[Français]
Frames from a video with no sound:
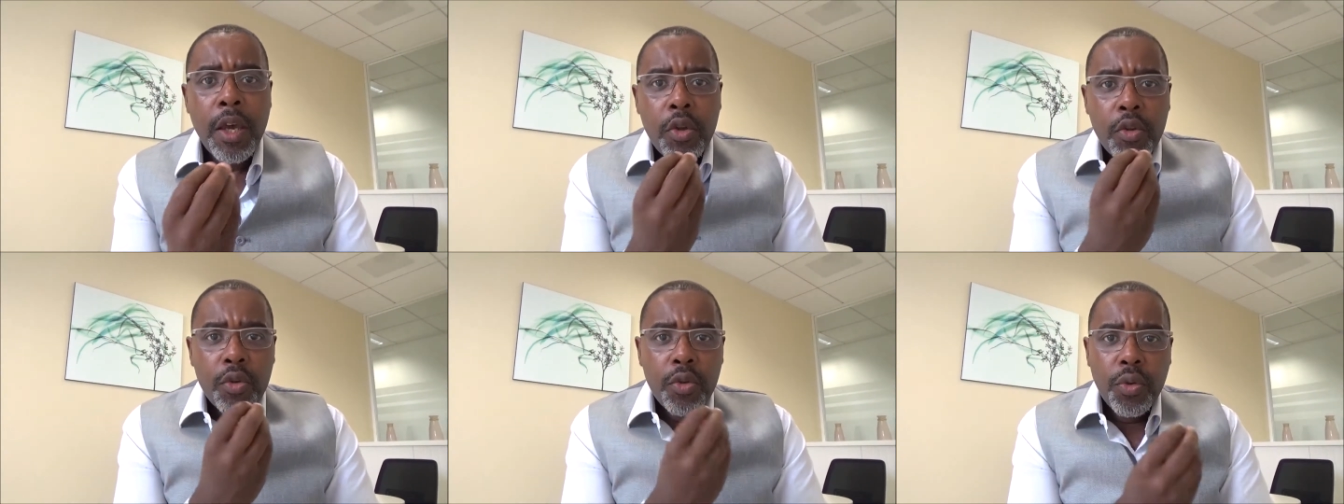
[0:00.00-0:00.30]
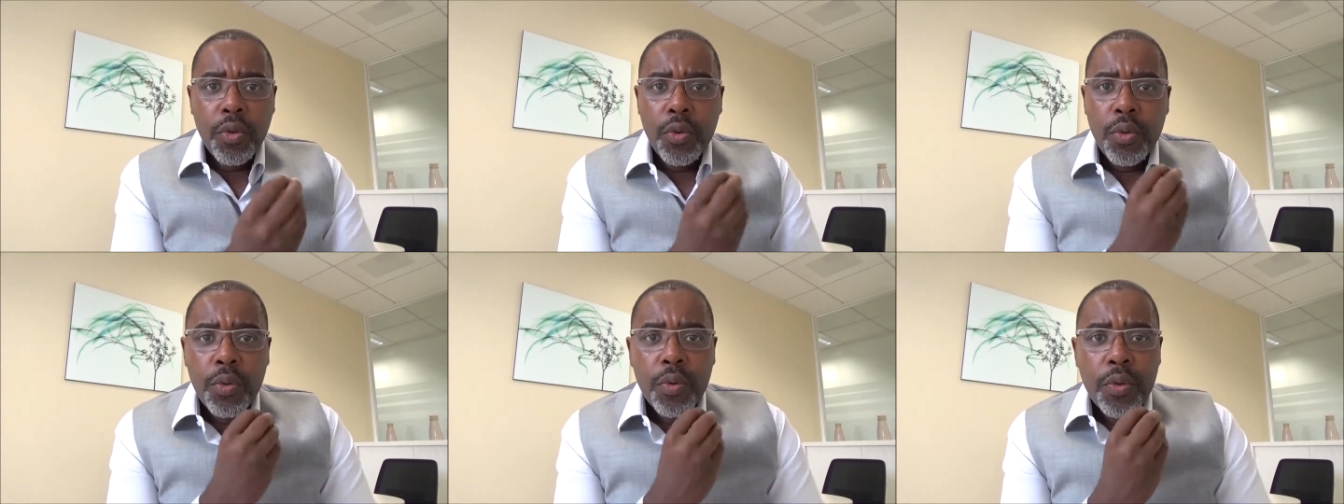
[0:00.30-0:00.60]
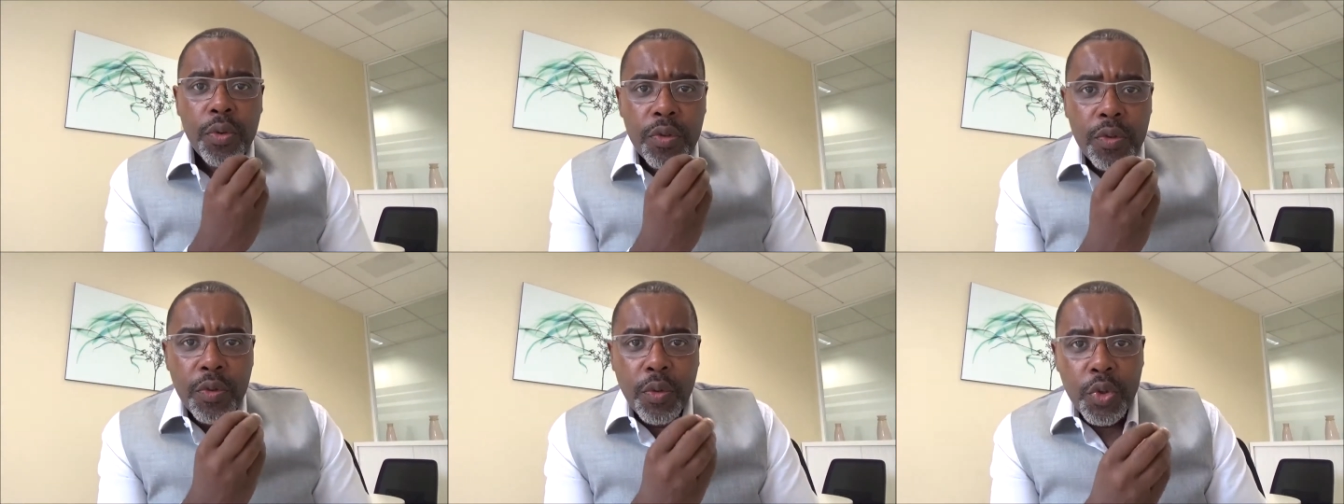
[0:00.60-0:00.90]
de
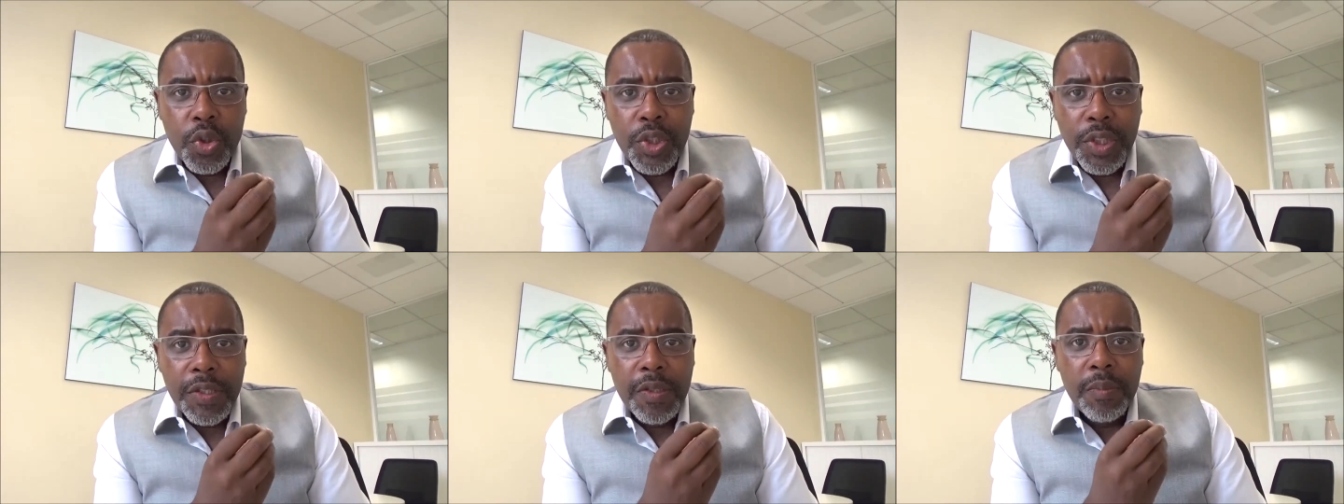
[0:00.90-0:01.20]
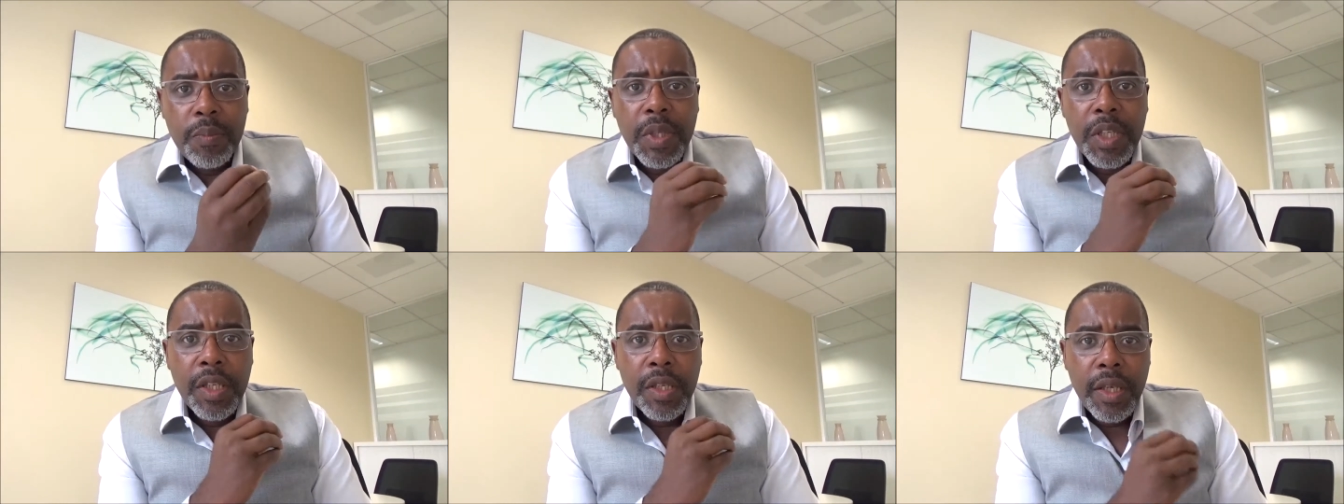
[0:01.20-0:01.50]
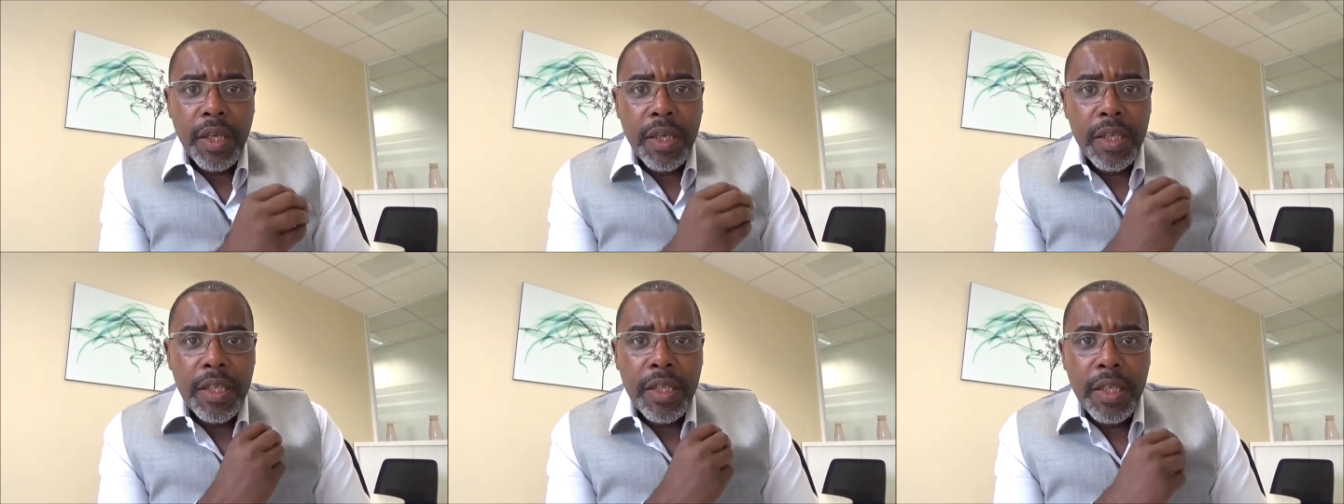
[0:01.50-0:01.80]
ce que
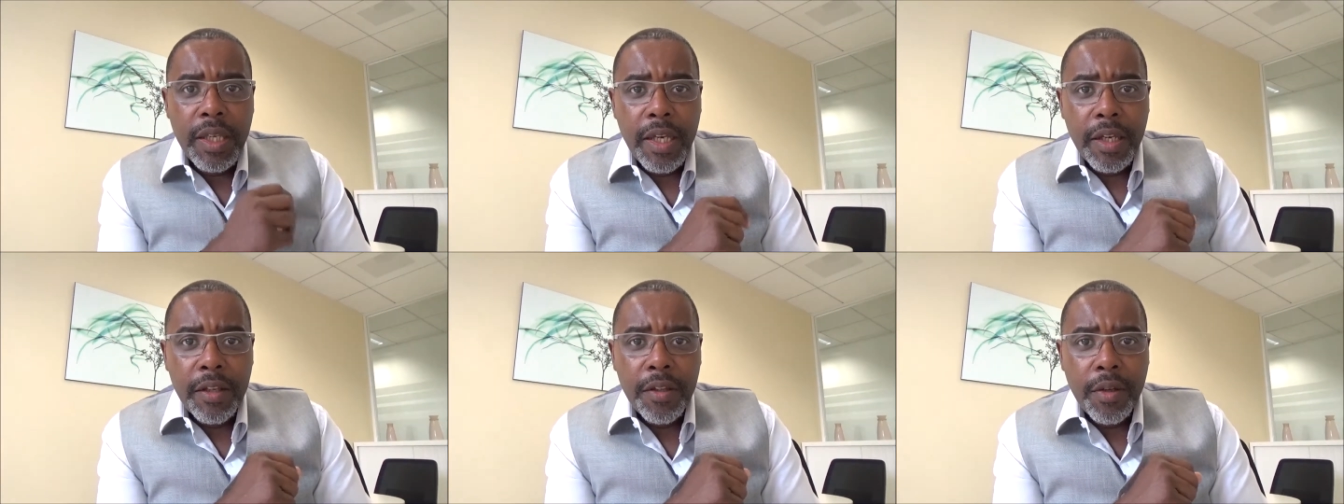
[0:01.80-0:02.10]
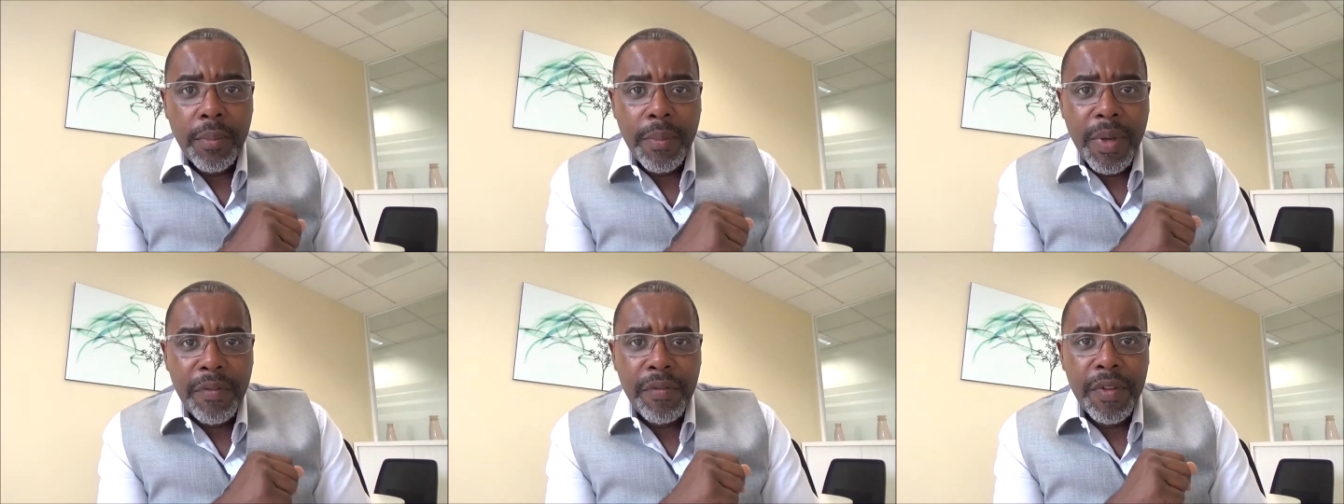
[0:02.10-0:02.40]
j'expliquais hier dans ma